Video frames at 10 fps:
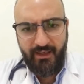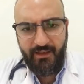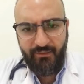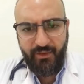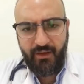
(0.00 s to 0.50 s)

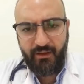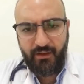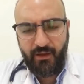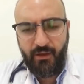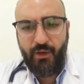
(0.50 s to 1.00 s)
العناية
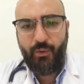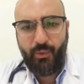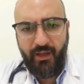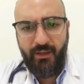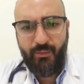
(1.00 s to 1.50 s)
الفائقة
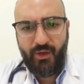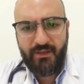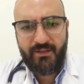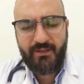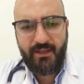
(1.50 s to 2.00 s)

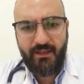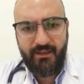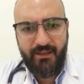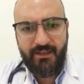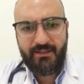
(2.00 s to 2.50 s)
وغير
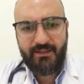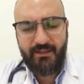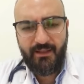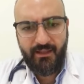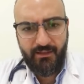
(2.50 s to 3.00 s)
مخصصة
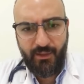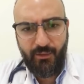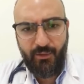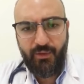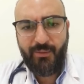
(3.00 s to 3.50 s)
للناس اللي
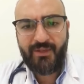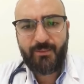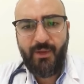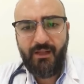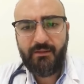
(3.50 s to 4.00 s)
عندها
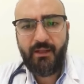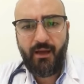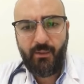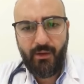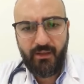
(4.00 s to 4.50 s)
كورونا بس ما
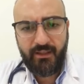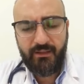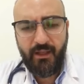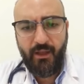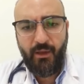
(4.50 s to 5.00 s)
عندها
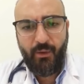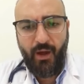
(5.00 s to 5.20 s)
عوارض